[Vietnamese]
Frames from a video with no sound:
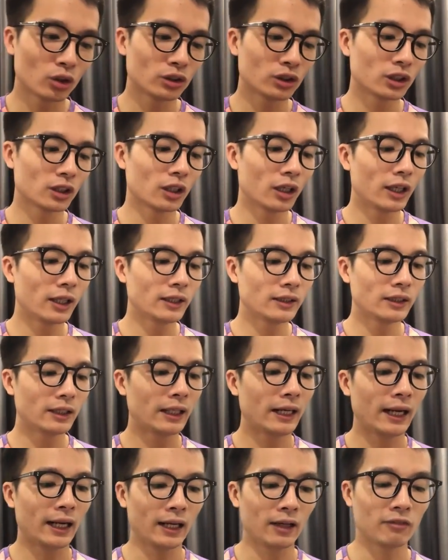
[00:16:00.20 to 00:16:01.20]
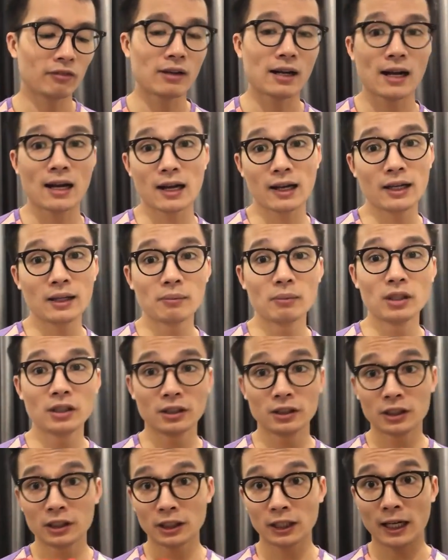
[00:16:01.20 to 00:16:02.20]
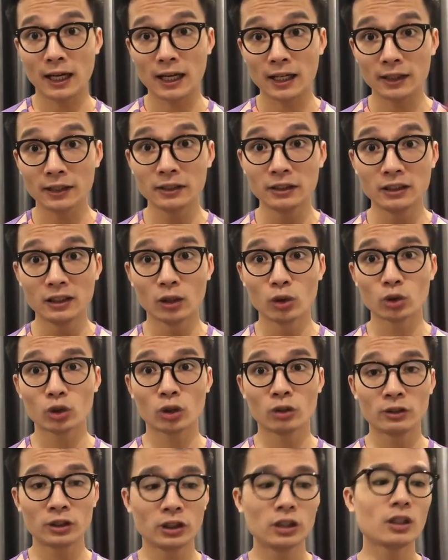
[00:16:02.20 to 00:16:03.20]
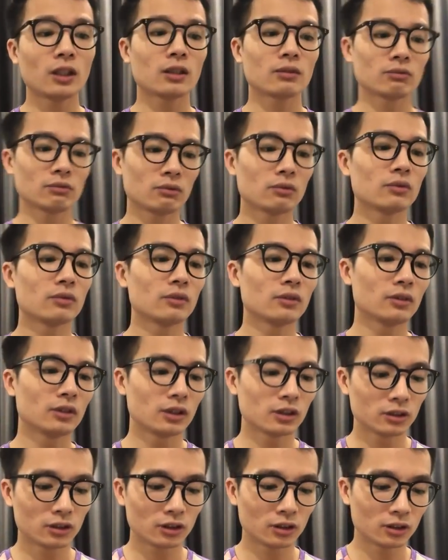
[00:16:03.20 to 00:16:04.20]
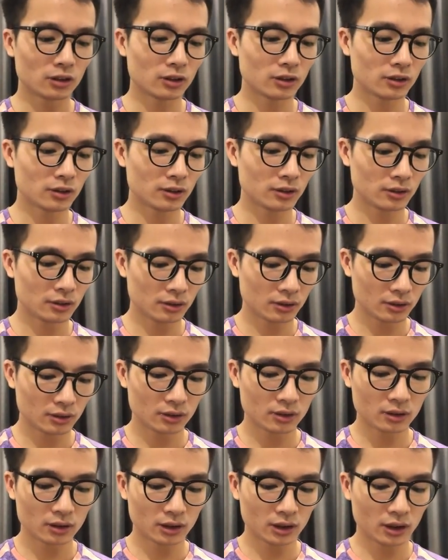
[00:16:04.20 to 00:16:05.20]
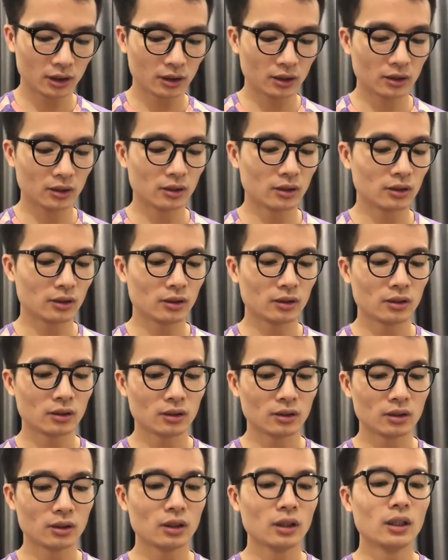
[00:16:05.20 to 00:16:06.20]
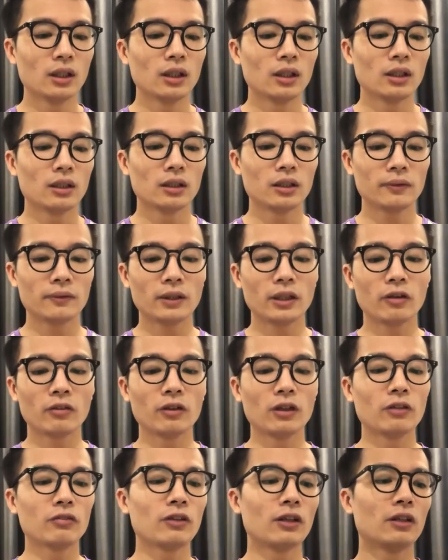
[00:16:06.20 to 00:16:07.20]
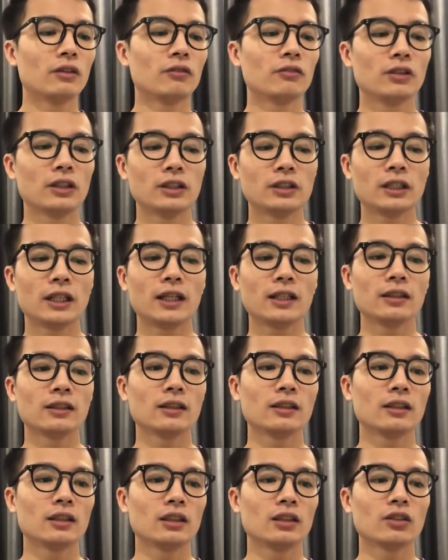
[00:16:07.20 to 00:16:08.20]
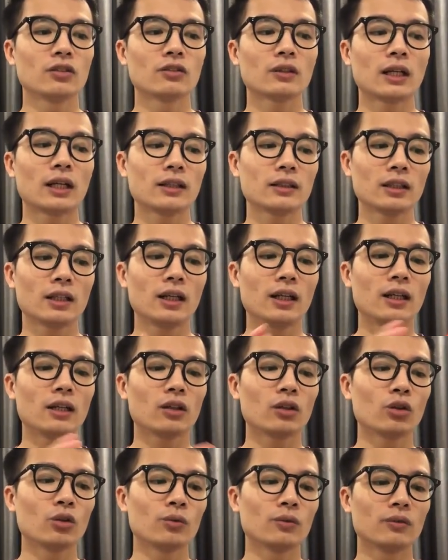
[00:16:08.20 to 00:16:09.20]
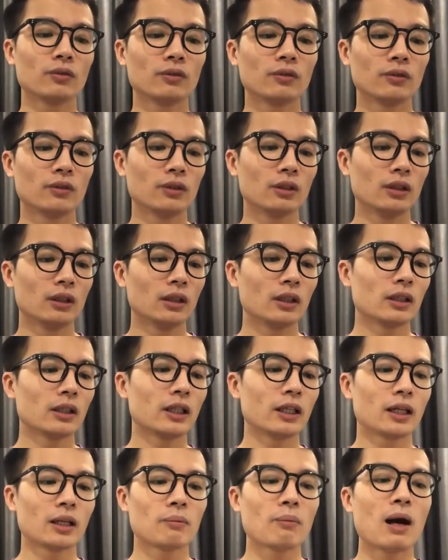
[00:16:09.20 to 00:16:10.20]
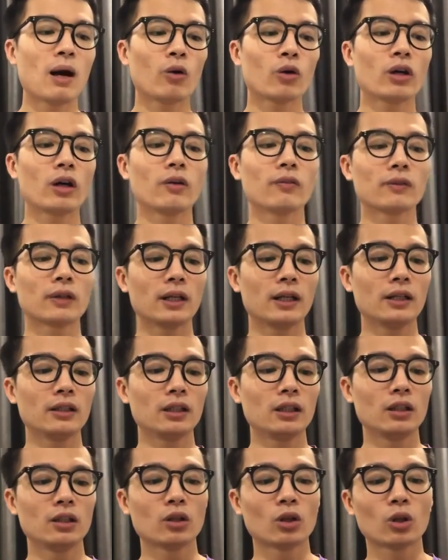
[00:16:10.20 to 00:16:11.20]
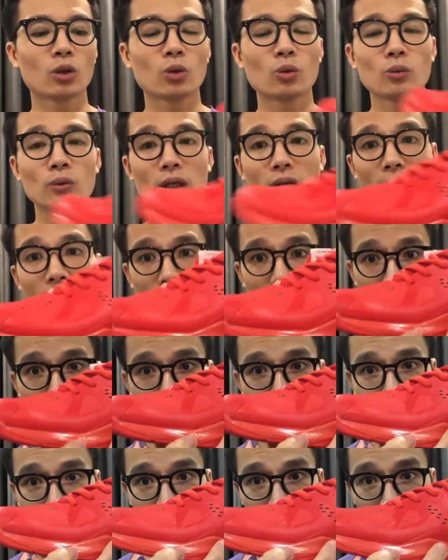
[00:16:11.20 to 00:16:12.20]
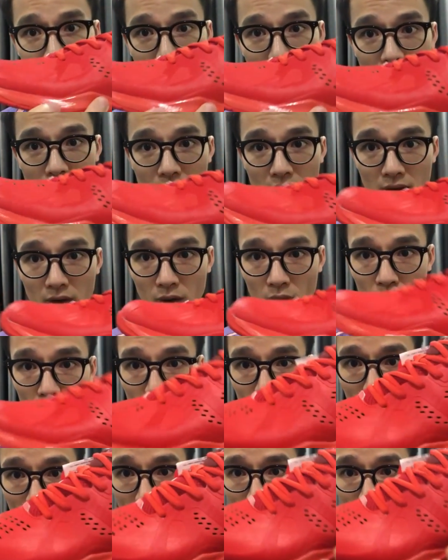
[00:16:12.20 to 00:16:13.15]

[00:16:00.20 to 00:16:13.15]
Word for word: nó trở lên nhẹ và êm hơn khá là nhiều so với trước thực sự Đấy. tiếp theo về phần phía trên thì chúng ta sẽ cùng đây cái bao cộng này thì nó cũng là nó cũng